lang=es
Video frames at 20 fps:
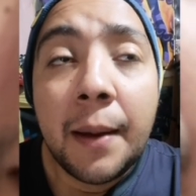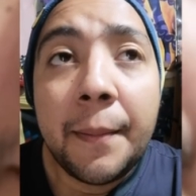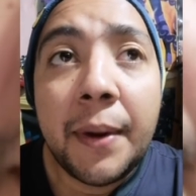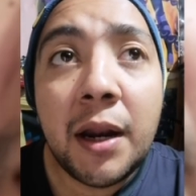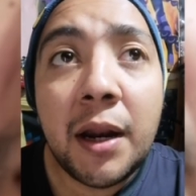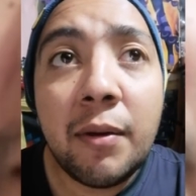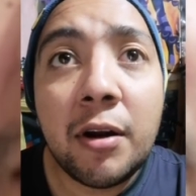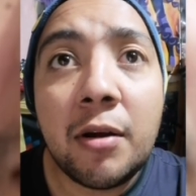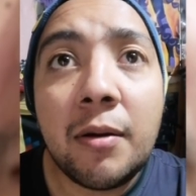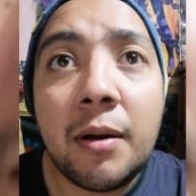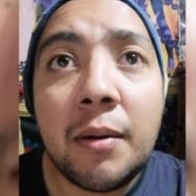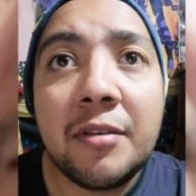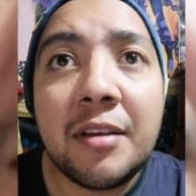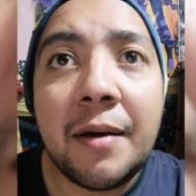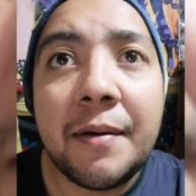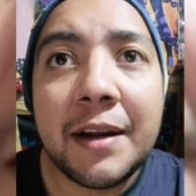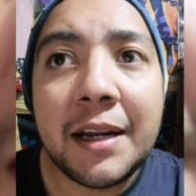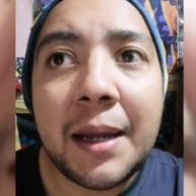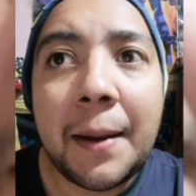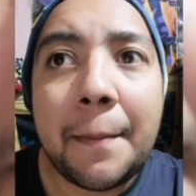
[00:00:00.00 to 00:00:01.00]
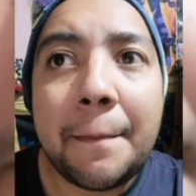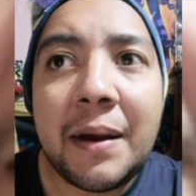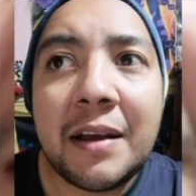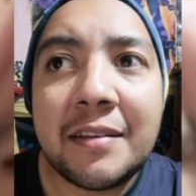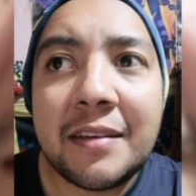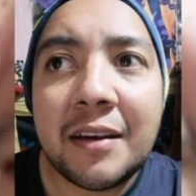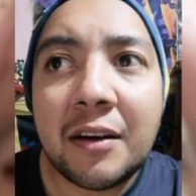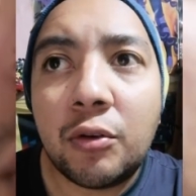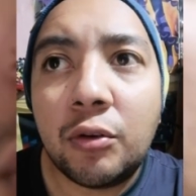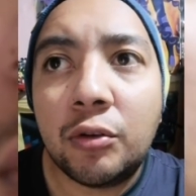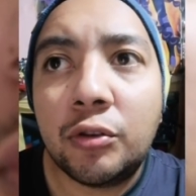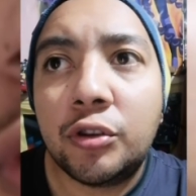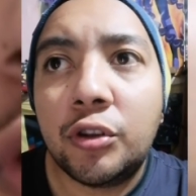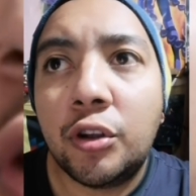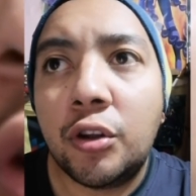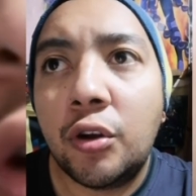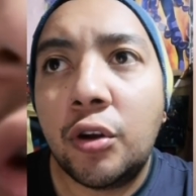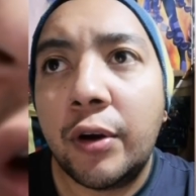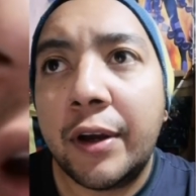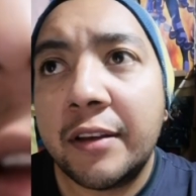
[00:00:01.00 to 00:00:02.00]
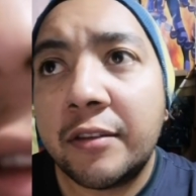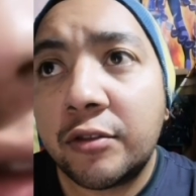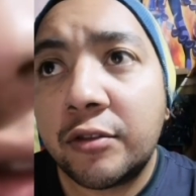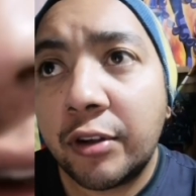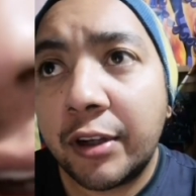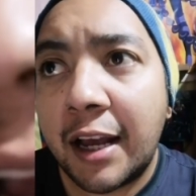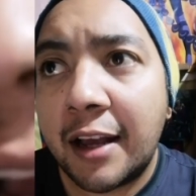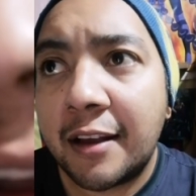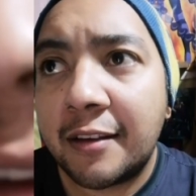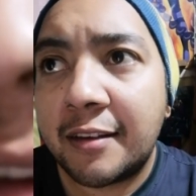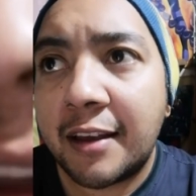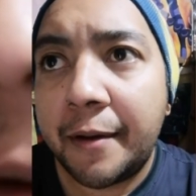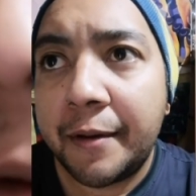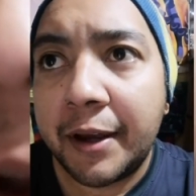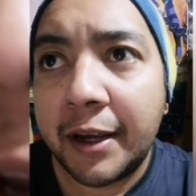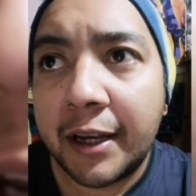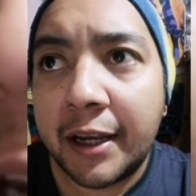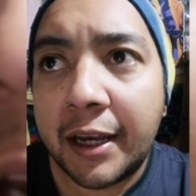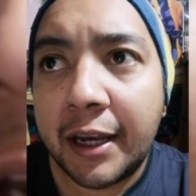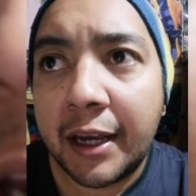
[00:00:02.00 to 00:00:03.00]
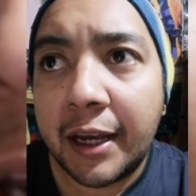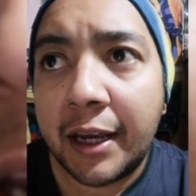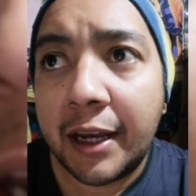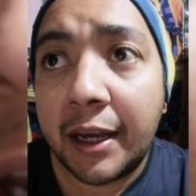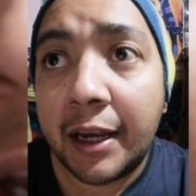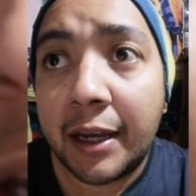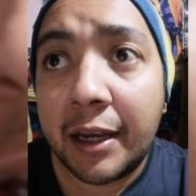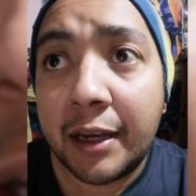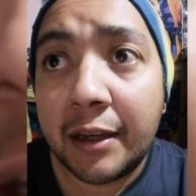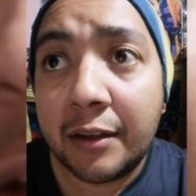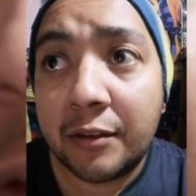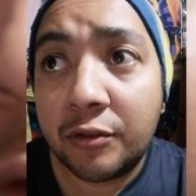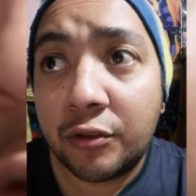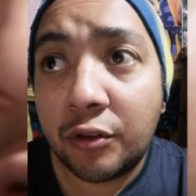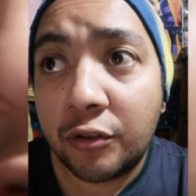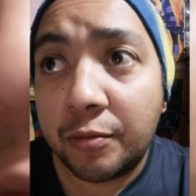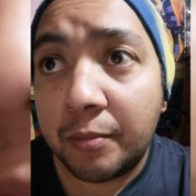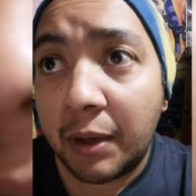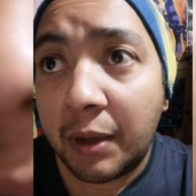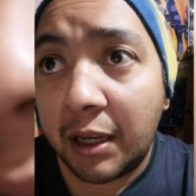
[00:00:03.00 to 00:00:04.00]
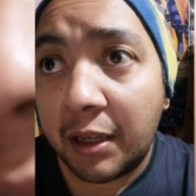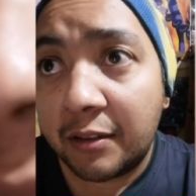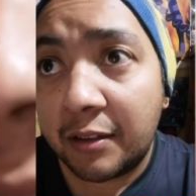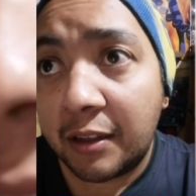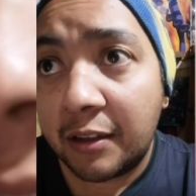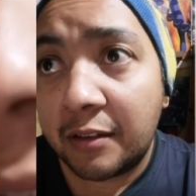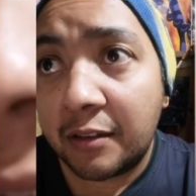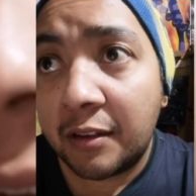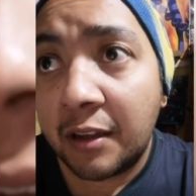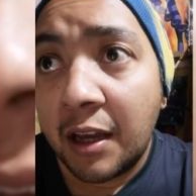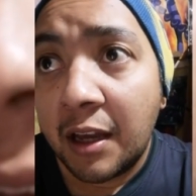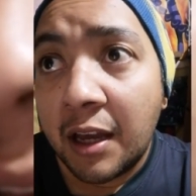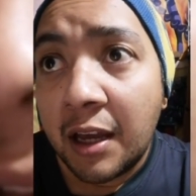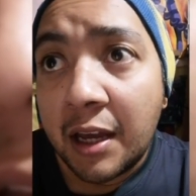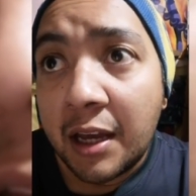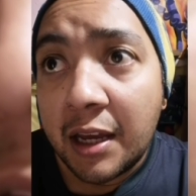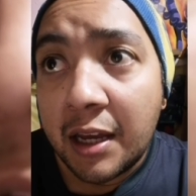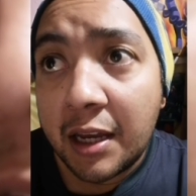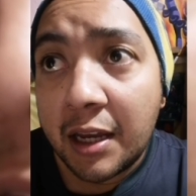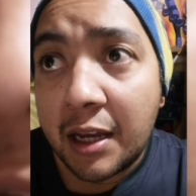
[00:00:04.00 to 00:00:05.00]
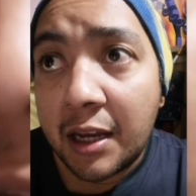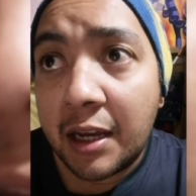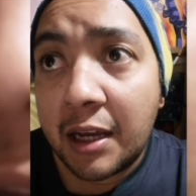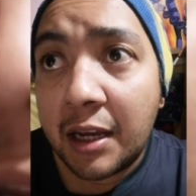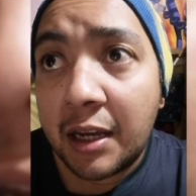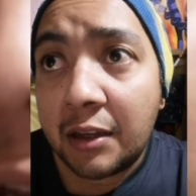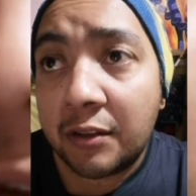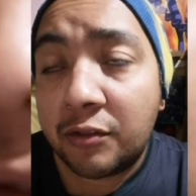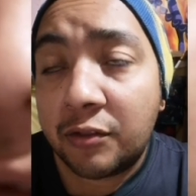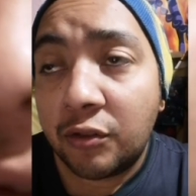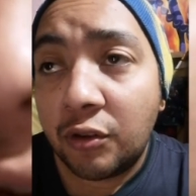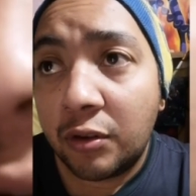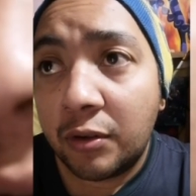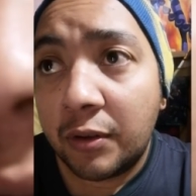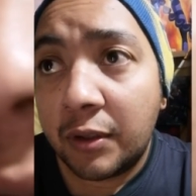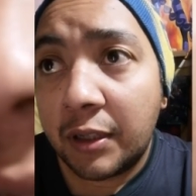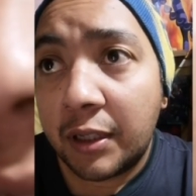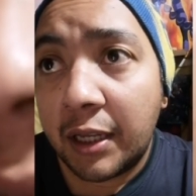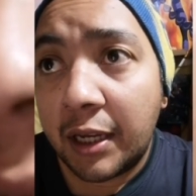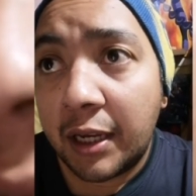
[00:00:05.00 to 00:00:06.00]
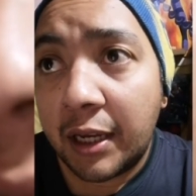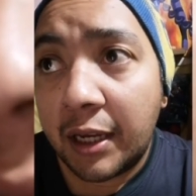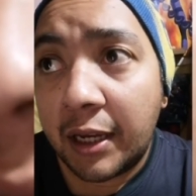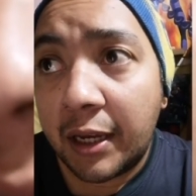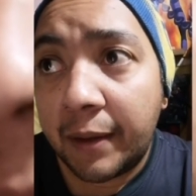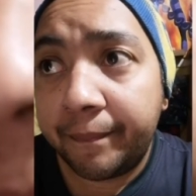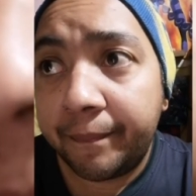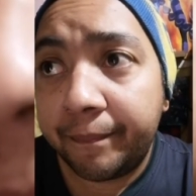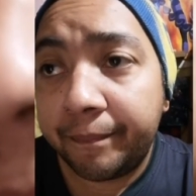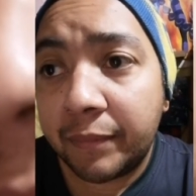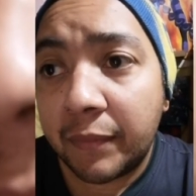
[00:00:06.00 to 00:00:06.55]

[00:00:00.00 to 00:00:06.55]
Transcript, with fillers: Pero bueno, vamos a ver qué pasa con todo esto. Ya saben que estos meses eh, son de,